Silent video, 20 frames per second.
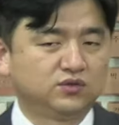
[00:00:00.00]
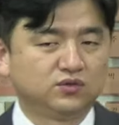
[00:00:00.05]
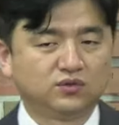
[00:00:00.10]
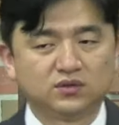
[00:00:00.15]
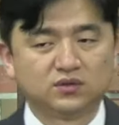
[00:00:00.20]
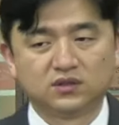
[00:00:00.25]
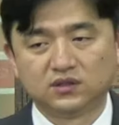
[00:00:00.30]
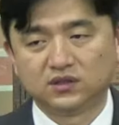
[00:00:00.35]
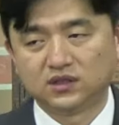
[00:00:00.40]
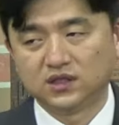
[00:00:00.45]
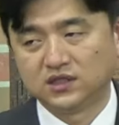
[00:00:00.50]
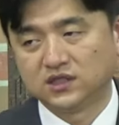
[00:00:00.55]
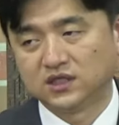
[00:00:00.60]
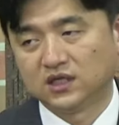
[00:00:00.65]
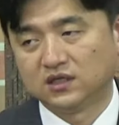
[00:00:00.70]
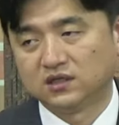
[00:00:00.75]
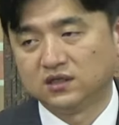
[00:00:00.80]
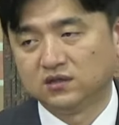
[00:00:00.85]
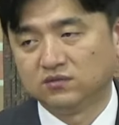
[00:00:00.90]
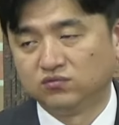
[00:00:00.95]
그때
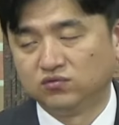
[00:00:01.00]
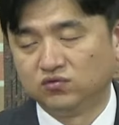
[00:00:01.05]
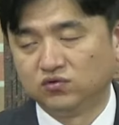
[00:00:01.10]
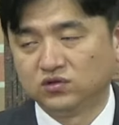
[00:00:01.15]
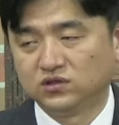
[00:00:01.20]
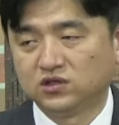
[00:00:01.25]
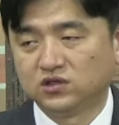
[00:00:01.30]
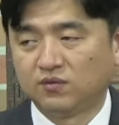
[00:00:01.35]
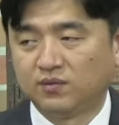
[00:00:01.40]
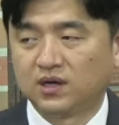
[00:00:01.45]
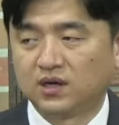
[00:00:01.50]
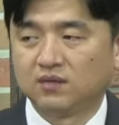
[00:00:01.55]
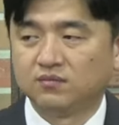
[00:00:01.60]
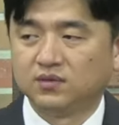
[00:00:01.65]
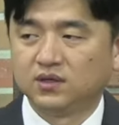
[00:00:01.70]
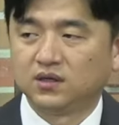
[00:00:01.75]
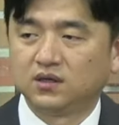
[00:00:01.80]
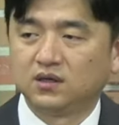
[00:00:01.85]
제자들이 무엇이라 고 말합니까?